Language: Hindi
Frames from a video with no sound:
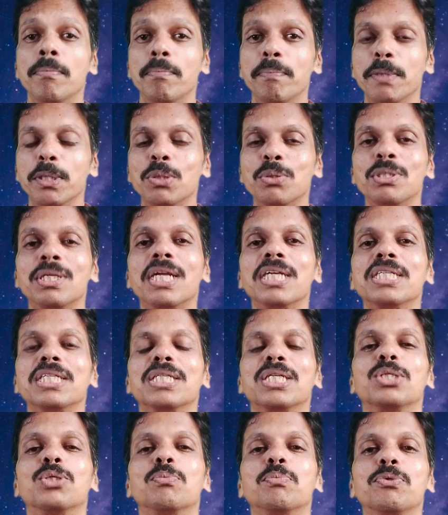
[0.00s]
मिथुन राशि
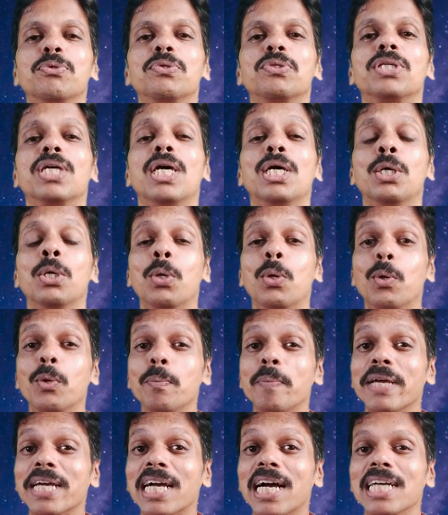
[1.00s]
के जो पुरुष हैं
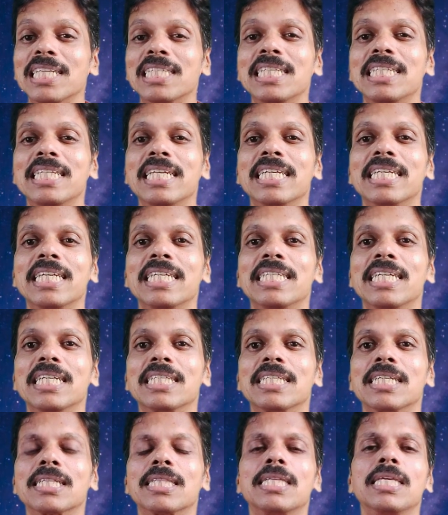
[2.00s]
उनमें खासी देखी जा
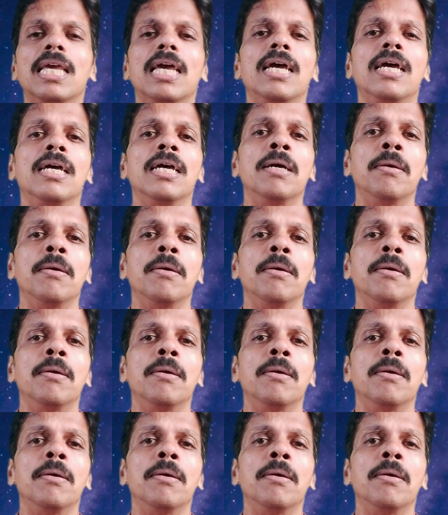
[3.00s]
सकती है